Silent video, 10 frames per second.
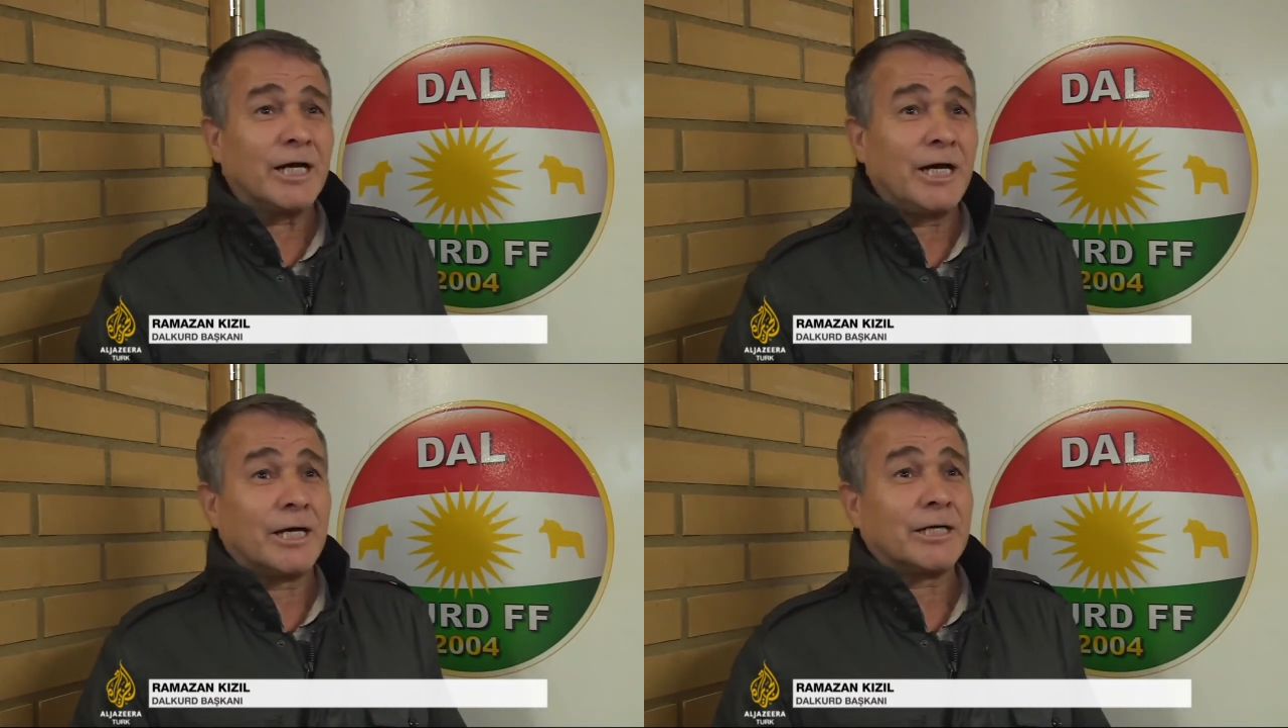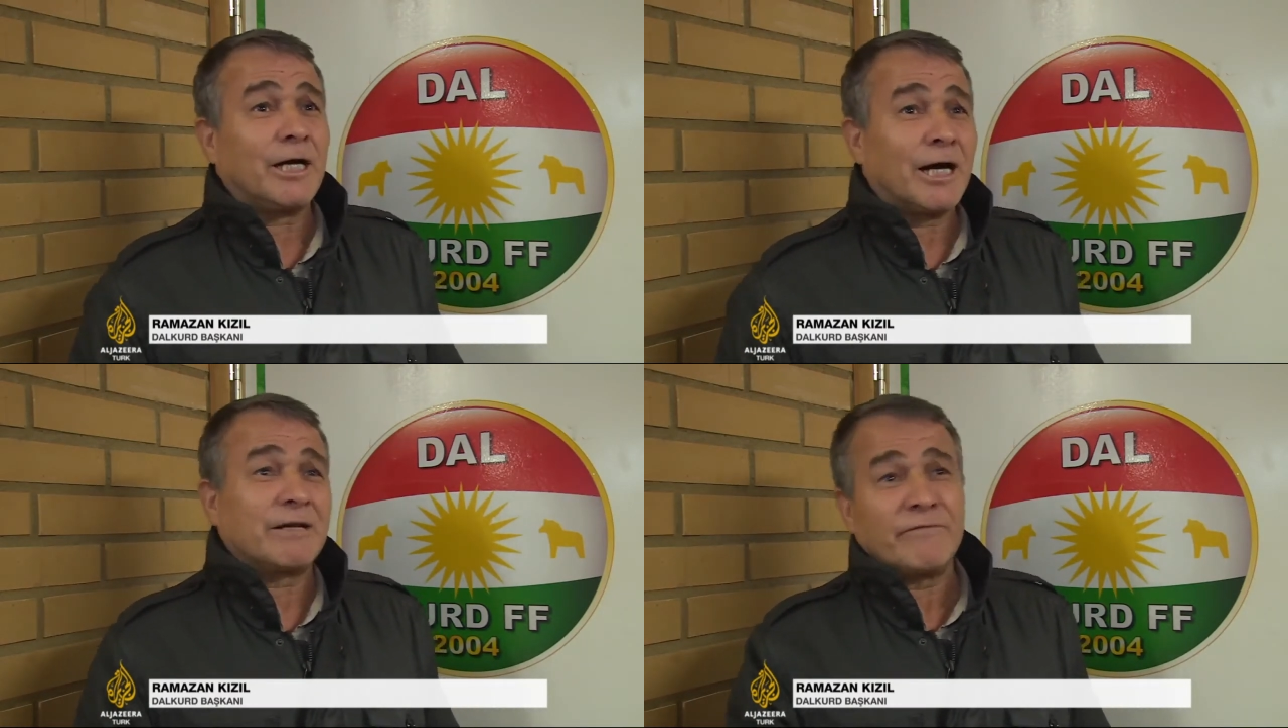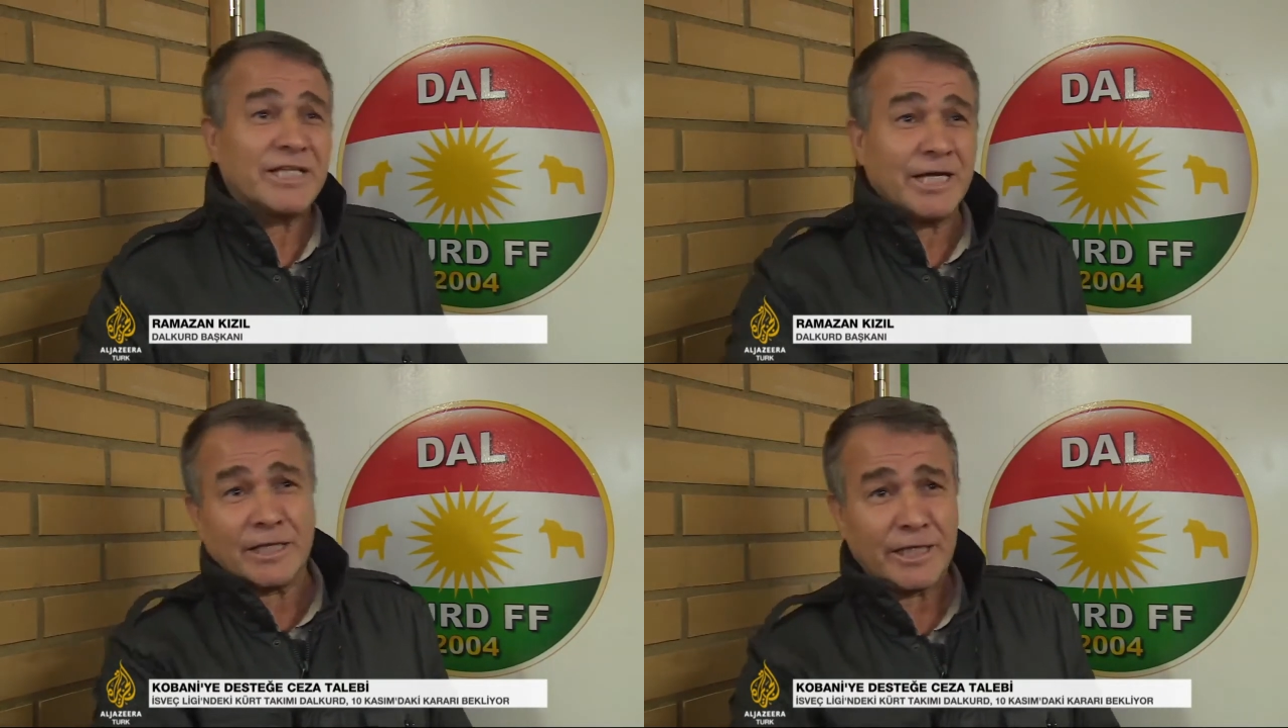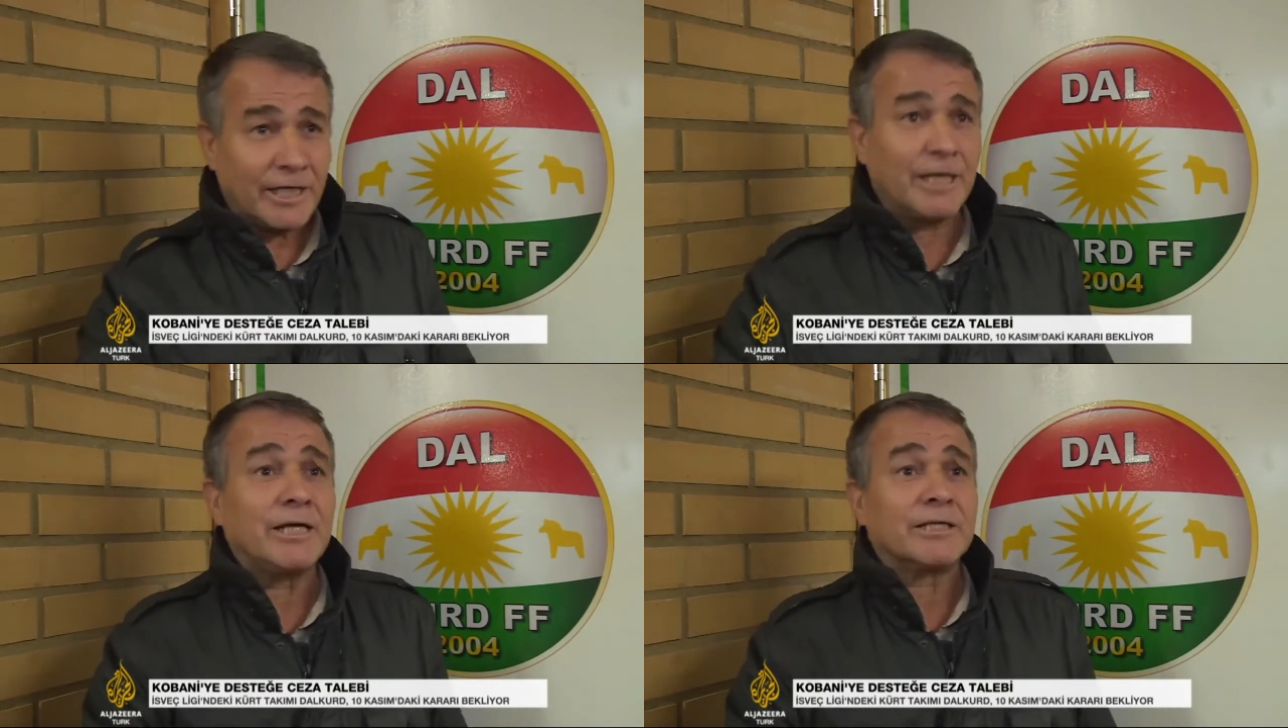Bizim siyasetle
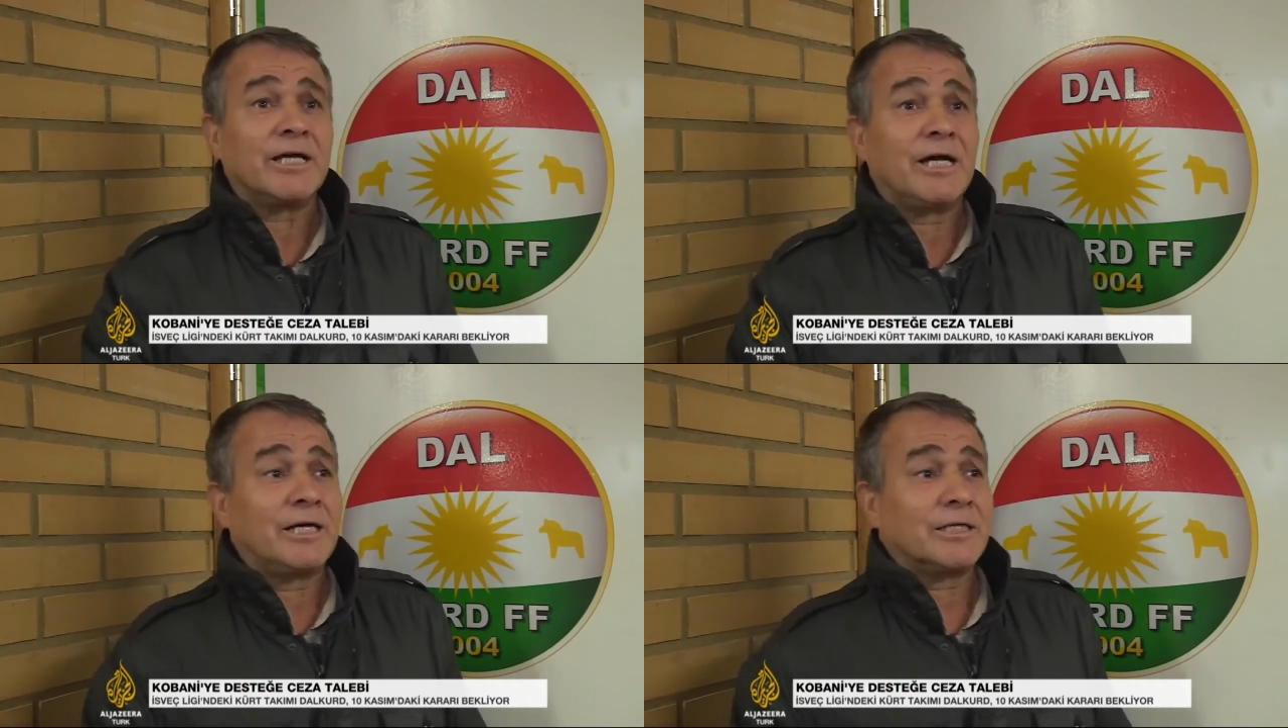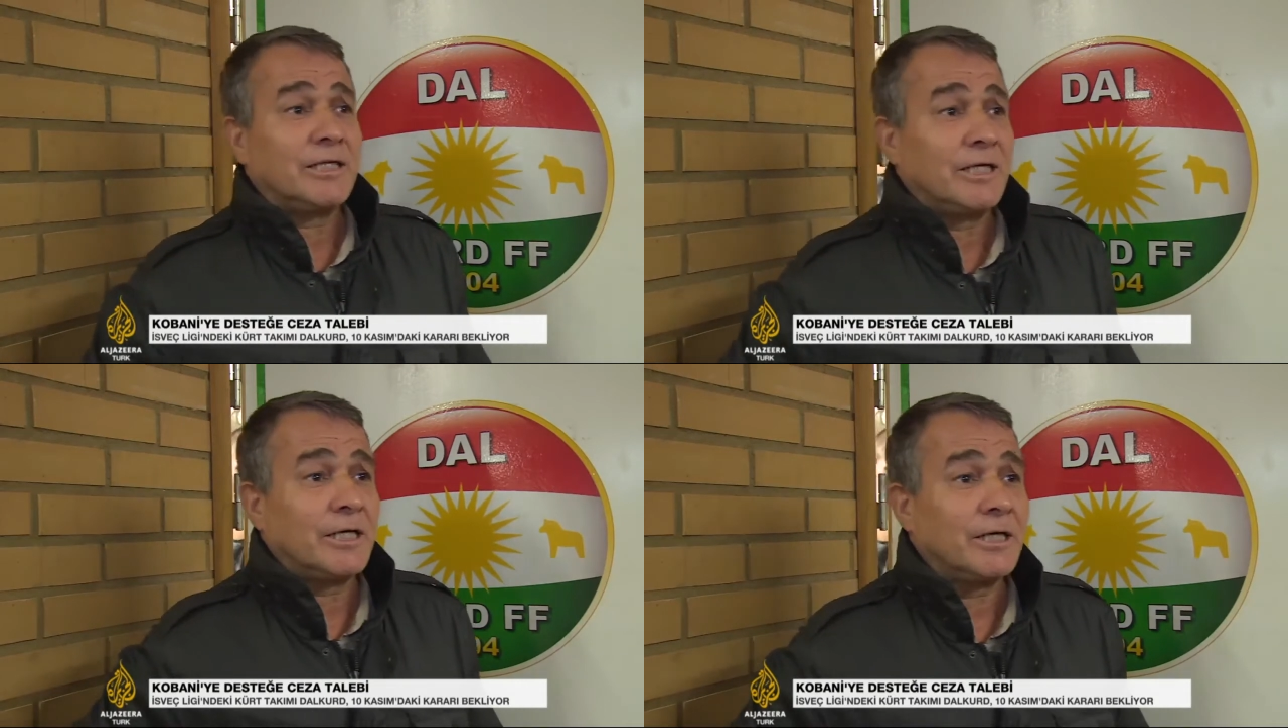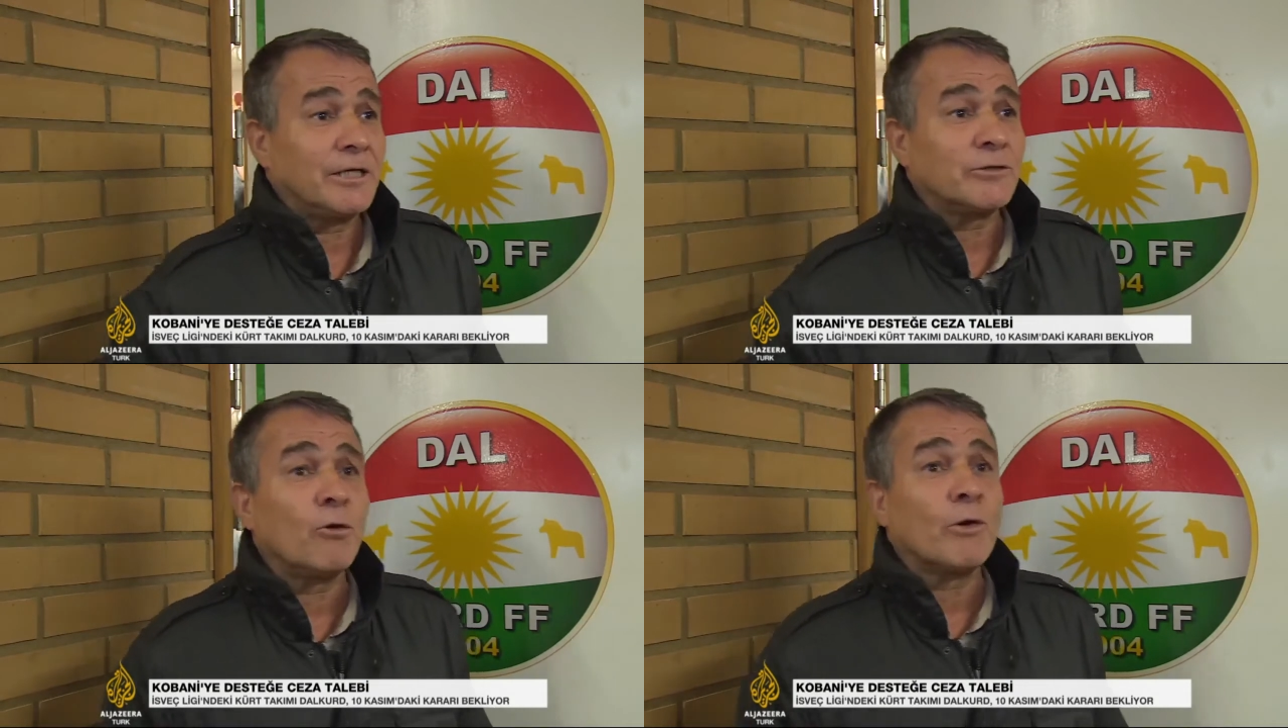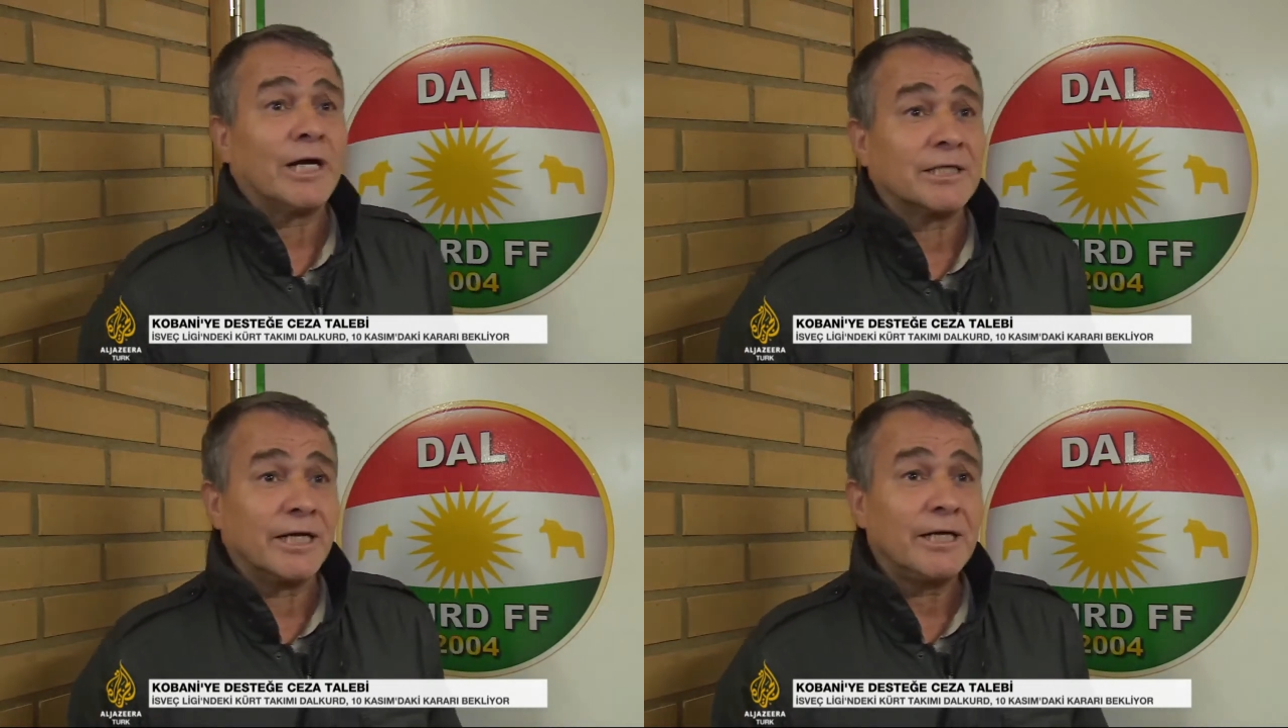ilgimiz yok. Bu insanlık
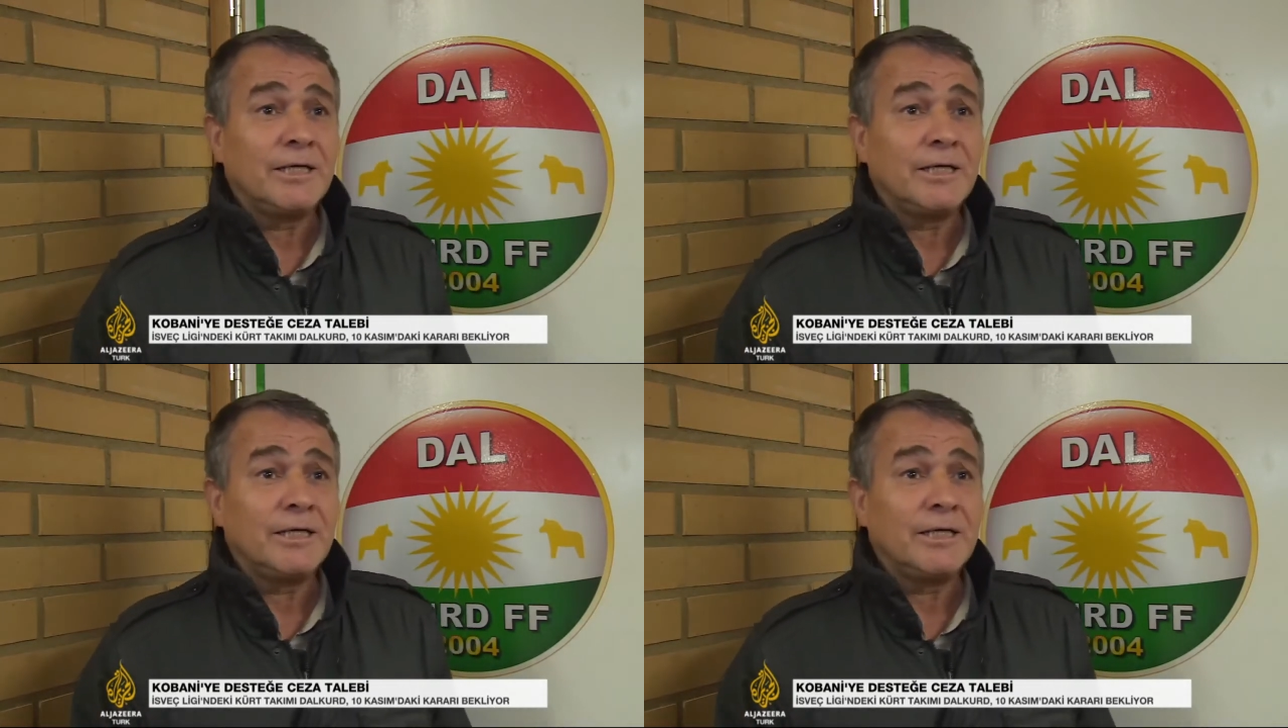meselesi.